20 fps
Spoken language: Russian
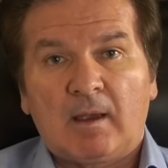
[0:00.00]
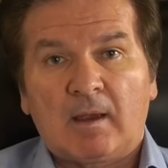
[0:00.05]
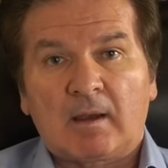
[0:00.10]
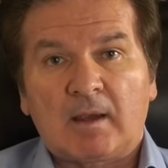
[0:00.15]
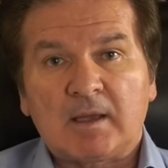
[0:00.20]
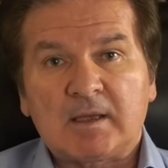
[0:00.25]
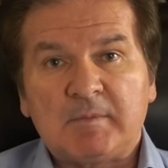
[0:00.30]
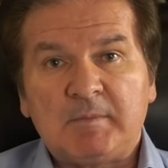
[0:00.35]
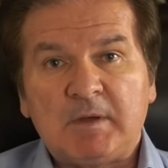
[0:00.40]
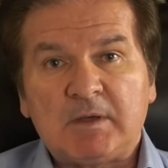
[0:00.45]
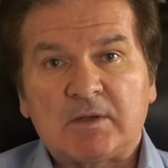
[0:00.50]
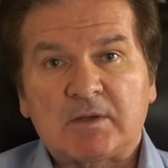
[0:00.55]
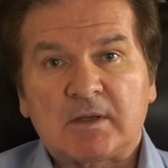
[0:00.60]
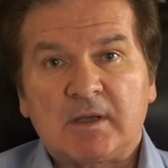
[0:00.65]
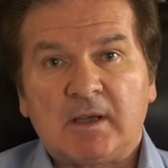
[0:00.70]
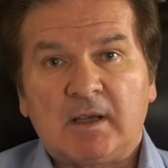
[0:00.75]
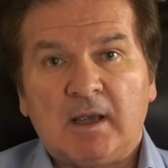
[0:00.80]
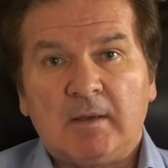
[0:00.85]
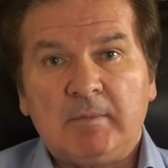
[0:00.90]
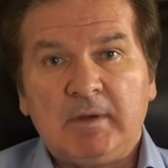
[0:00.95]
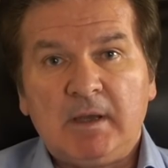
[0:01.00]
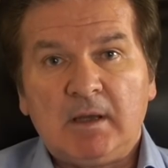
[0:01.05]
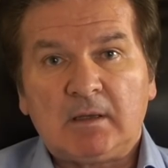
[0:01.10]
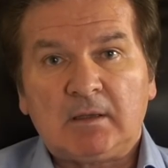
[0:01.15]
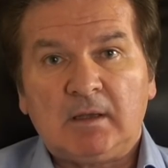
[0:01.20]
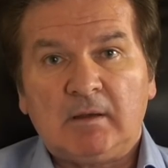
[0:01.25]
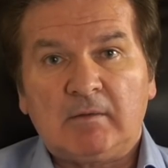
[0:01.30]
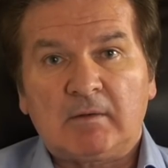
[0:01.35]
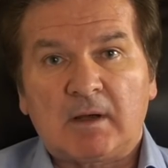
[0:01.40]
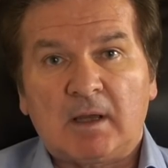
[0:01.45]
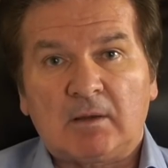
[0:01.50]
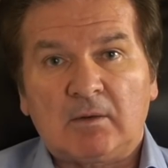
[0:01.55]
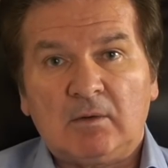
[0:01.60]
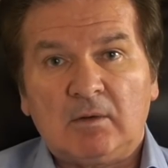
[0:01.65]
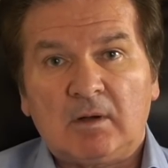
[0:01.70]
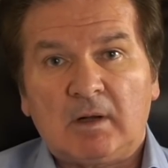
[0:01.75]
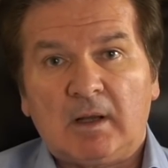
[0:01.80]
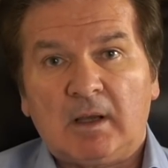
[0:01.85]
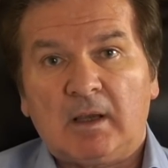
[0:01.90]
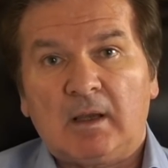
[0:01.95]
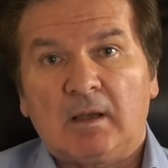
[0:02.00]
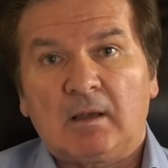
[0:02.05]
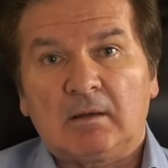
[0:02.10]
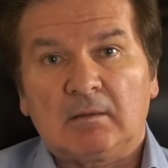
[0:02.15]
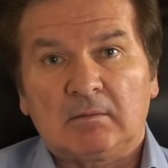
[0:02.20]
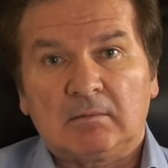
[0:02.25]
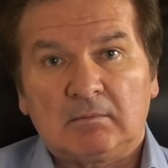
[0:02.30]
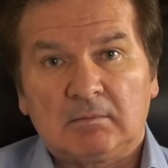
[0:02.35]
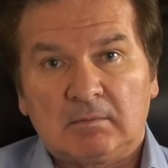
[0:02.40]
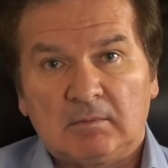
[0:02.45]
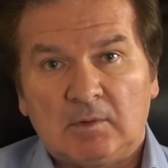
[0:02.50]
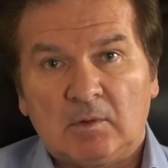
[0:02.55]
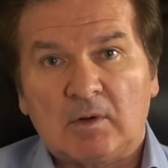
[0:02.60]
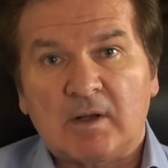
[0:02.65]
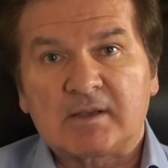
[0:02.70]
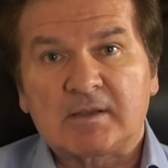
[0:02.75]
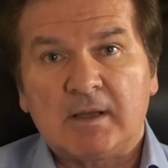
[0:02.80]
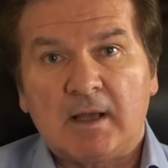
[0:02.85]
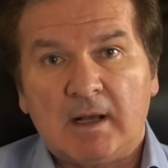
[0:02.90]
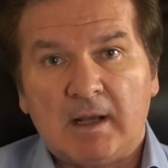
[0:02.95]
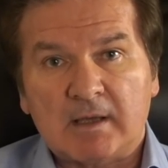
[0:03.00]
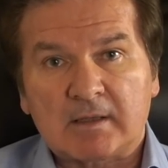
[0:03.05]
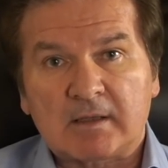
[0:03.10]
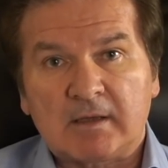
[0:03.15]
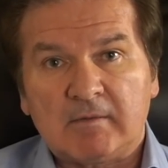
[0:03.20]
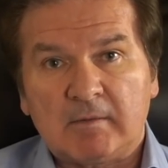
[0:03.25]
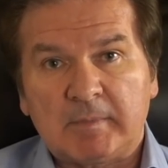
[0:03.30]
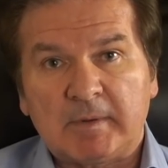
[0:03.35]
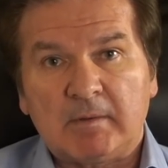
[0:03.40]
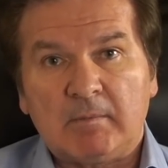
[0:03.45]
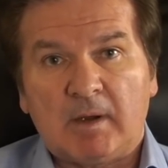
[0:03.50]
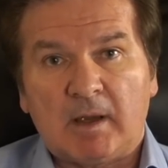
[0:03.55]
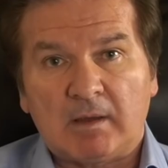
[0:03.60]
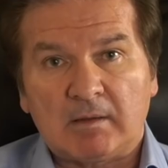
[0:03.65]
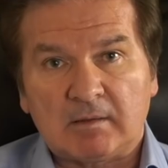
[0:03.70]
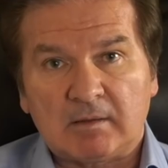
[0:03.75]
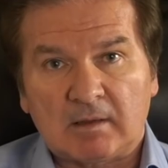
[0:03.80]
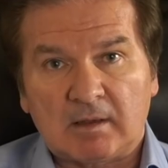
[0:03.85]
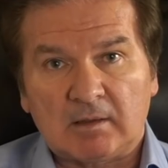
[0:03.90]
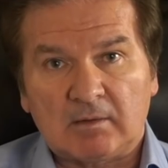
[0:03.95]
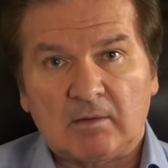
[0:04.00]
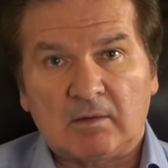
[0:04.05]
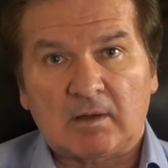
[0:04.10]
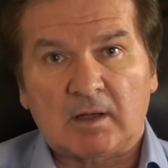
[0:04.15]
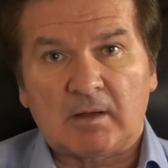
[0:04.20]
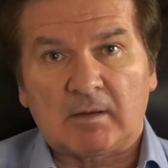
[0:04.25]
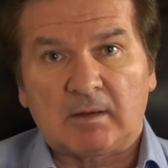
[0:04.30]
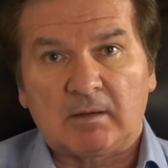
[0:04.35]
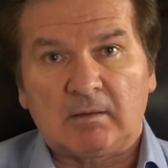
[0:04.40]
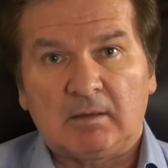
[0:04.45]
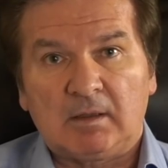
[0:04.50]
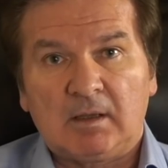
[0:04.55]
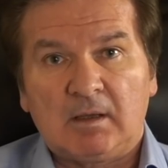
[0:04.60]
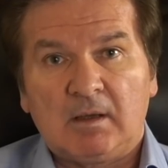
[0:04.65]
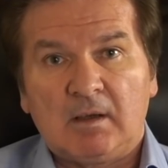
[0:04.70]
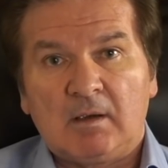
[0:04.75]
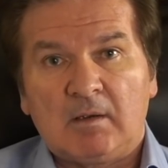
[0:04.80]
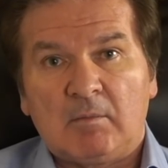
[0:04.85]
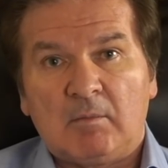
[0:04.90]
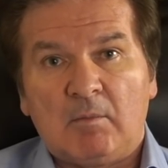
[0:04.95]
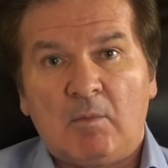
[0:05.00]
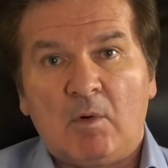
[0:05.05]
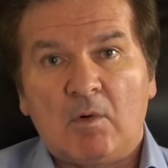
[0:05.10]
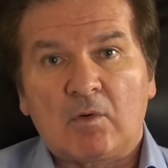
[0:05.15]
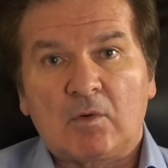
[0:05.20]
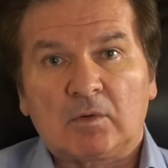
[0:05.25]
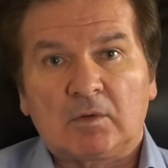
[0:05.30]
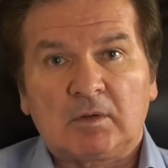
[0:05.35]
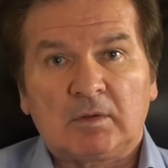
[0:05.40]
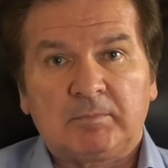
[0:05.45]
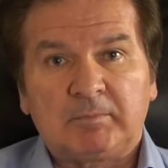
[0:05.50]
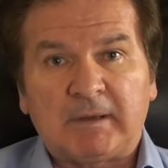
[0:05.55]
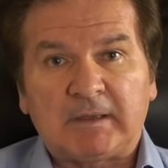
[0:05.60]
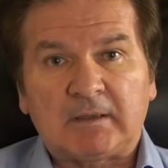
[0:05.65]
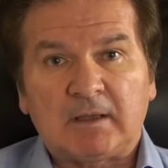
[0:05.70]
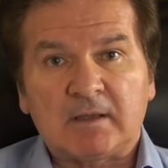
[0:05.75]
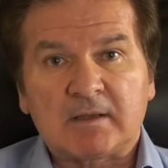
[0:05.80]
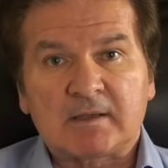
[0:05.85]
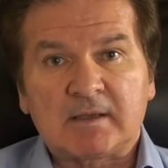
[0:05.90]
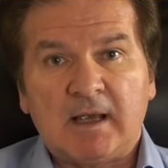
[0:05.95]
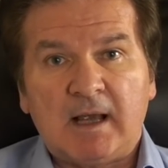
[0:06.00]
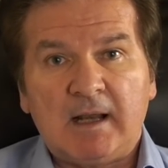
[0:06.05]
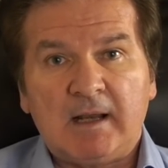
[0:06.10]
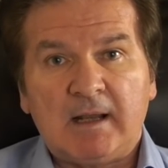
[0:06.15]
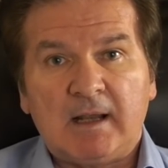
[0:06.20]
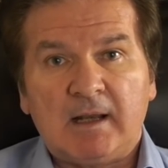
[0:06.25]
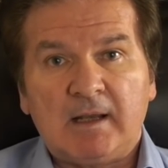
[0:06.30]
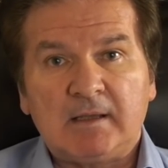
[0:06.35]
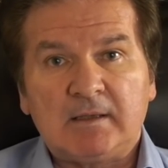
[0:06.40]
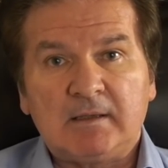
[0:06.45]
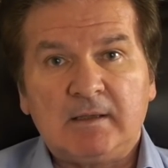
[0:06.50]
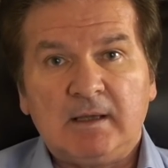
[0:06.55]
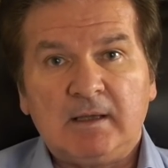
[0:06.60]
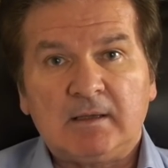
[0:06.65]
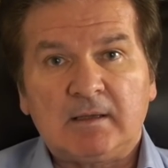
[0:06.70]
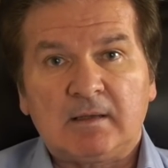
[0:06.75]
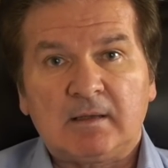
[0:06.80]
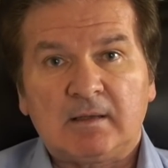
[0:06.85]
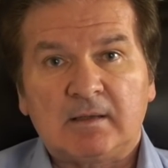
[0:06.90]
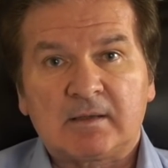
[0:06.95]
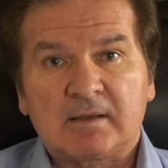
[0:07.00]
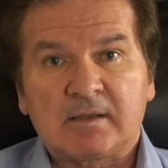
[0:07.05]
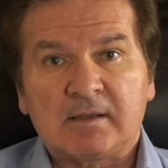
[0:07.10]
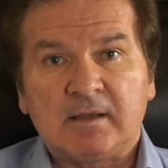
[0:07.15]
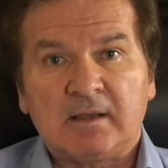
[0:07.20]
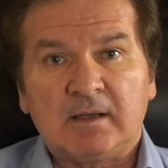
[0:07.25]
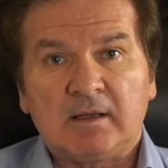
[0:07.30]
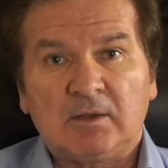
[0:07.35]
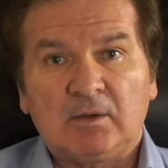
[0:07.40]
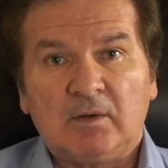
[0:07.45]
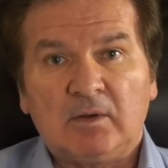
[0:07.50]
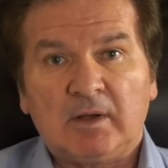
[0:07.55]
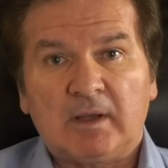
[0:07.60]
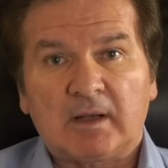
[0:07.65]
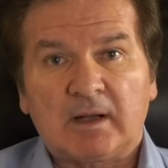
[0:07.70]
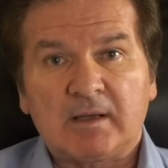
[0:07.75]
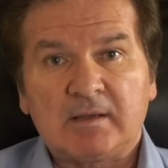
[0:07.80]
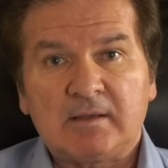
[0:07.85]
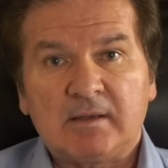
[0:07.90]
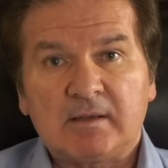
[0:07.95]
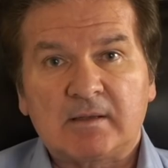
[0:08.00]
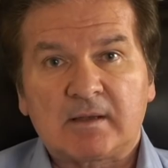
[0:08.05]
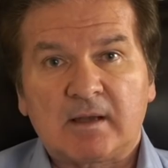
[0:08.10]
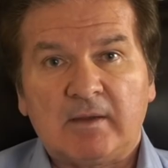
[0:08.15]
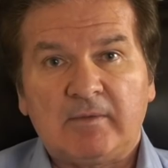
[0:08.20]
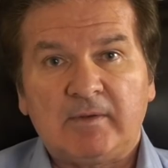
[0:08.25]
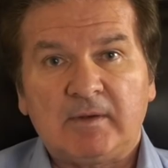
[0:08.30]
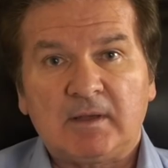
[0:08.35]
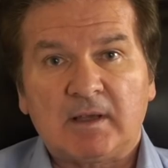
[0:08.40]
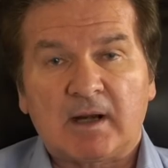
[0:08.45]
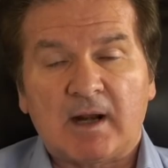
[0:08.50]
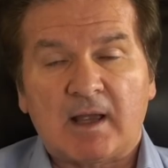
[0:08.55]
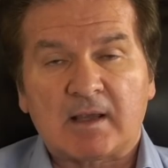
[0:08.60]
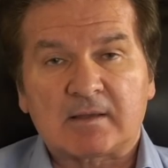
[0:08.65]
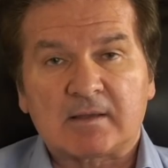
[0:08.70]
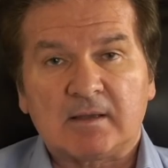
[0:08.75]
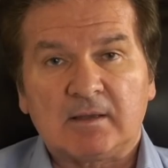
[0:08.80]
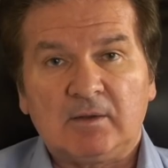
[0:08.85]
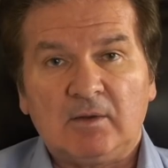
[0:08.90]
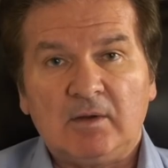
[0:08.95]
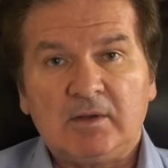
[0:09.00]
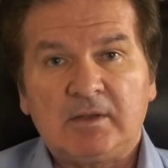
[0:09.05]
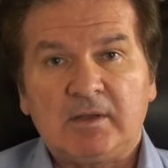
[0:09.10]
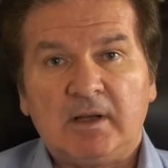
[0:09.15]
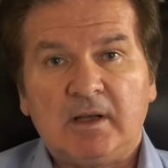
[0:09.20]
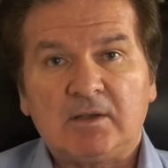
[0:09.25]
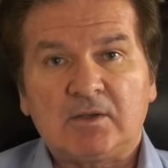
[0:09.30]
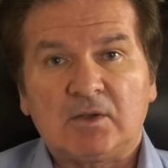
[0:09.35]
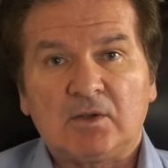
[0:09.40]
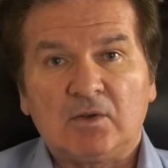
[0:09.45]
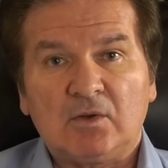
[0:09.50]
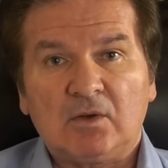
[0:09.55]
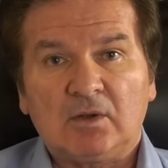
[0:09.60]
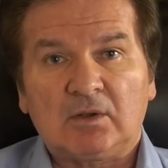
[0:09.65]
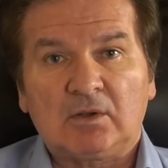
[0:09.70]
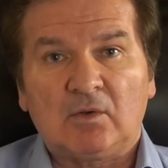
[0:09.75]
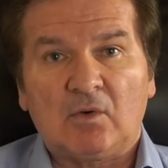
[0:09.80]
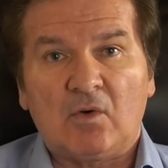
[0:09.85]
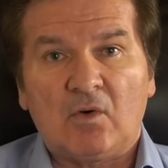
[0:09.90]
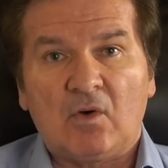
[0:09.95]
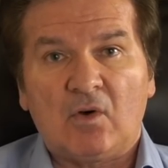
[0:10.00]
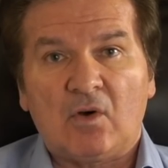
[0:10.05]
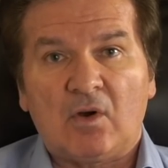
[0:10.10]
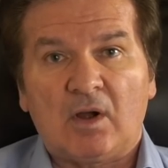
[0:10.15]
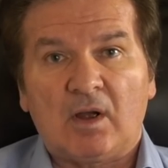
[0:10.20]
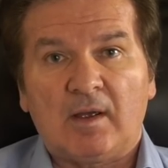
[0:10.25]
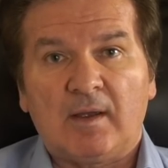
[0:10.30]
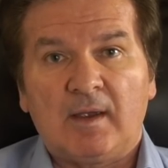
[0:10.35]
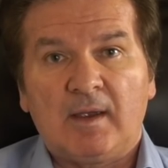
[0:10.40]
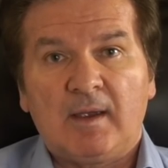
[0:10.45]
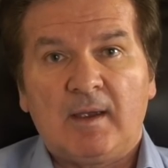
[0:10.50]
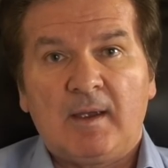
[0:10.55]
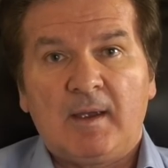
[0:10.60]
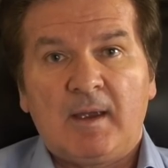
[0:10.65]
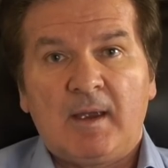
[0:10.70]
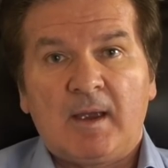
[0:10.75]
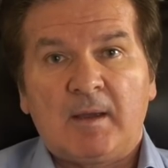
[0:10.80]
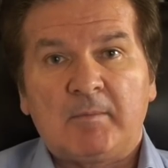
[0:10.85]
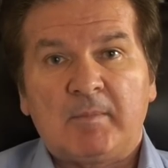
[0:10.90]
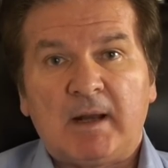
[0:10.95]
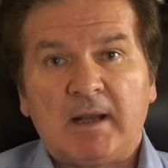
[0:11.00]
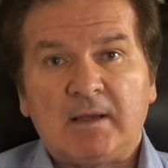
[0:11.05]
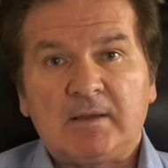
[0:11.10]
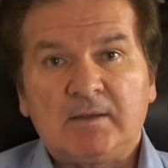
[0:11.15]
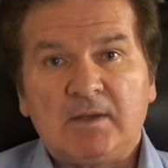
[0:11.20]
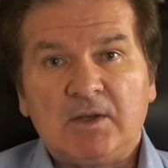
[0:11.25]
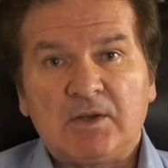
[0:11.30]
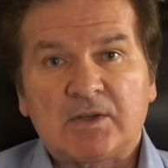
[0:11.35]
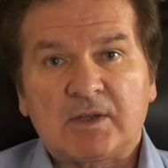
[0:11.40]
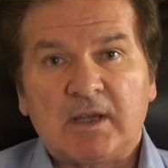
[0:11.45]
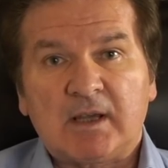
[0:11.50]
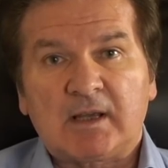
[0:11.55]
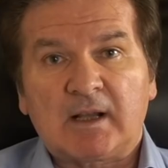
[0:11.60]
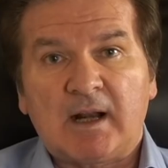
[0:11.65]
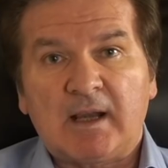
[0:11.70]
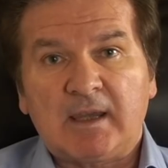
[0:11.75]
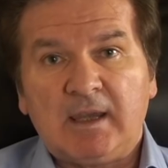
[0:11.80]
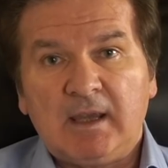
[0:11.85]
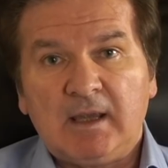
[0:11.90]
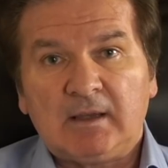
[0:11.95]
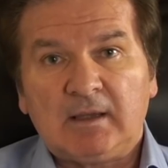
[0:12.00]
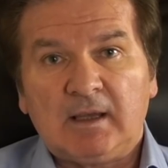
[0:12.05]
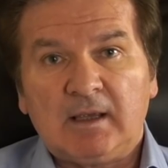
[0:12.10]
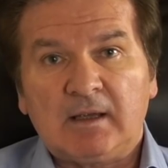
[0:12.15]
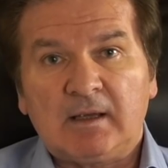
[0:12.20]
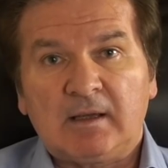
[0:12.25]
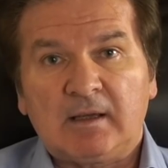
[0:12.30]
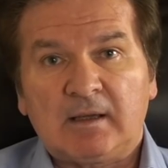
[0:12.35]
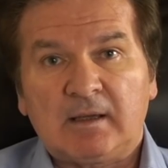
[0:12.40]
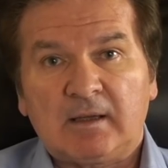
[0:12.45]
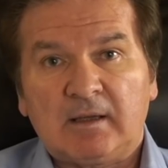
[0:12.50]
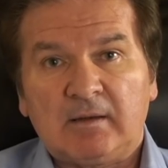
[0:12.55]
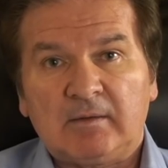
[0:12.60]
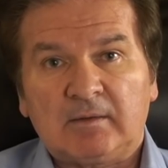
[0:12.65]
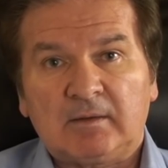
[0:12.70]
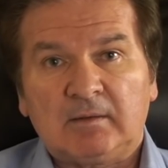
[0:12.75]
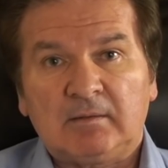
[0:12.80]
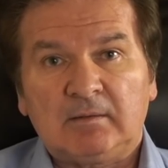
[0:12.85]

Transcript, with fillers: космических объектов, которые, ну раз на Аляске вы понимаете, которые могут потенциально лететь с территории Российской Федерации. То есть речь идет о баллистических ракетах и